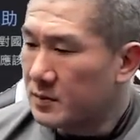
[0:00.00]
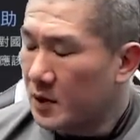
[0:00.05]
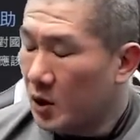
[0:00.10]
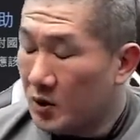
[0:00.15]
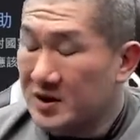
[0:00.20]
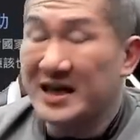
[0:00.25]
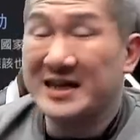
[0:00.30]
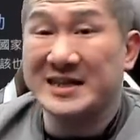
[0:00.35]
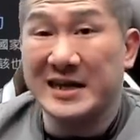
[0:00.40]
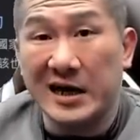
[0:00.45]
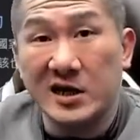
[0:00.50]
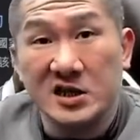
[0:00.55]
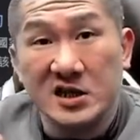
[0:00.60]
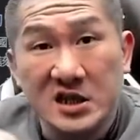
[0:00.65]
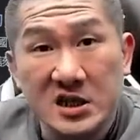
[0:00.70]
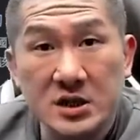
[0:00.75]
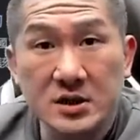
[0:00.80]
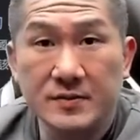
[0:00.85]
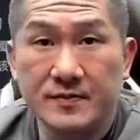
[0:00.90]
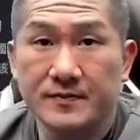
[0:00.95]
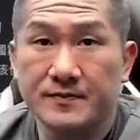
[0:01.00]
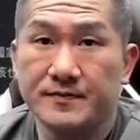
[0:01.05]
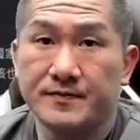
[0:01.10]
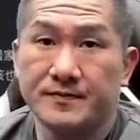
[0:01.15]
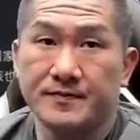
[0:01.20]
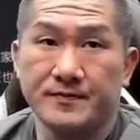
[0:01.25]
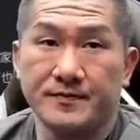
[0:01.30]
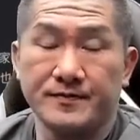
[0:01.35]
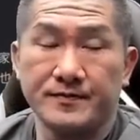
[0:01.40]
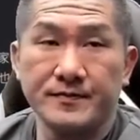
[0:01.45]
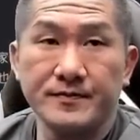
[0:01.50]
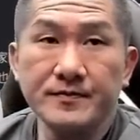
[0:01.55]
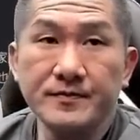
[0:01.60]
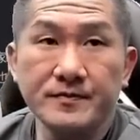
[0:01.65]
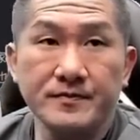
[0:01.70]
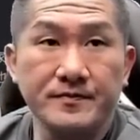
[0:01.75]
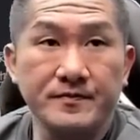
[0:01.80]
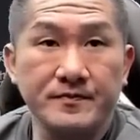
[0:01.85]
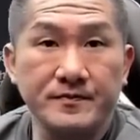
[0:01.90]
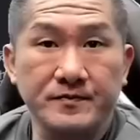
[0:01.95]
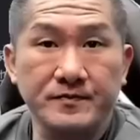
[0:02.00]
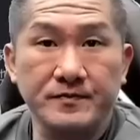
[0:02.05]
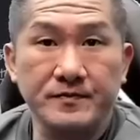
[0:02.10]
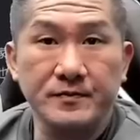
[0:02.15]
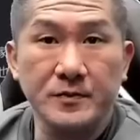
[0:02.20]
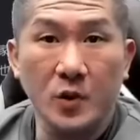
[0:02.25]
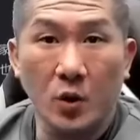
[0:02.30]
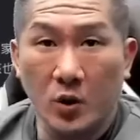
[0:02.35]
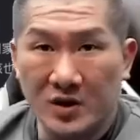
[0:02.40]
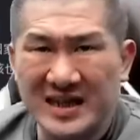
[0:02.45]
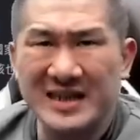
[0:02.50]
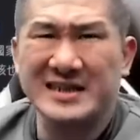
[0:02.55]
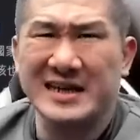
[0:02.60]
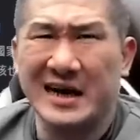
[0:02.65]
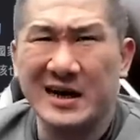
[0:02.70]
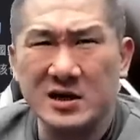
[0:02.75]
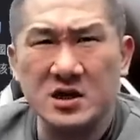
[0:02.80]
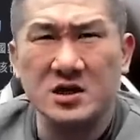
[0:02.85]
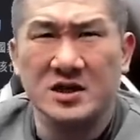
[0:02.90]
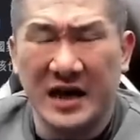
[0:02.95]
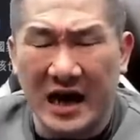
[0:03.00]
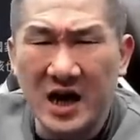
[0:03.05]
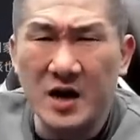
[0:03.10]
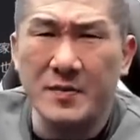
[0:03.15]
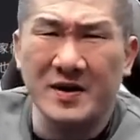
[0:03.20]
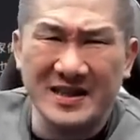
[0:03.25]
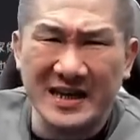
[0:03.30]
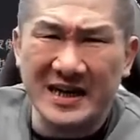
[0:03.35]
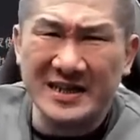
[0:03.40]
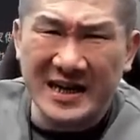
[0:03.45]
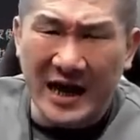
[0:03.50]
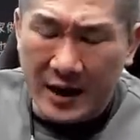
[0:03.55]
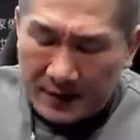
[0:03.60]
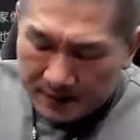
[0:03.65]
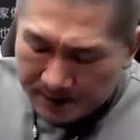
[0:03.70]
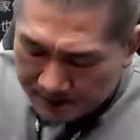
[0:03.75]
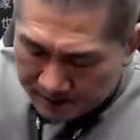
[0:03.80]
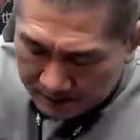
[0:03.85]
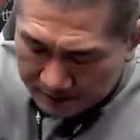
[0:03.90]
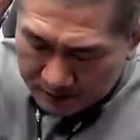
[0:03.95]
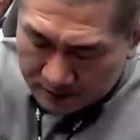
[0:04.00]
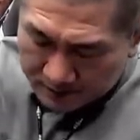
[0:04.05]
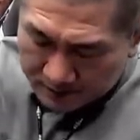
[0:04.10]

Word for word: 我再讲一次，我再讲一次，给你们这些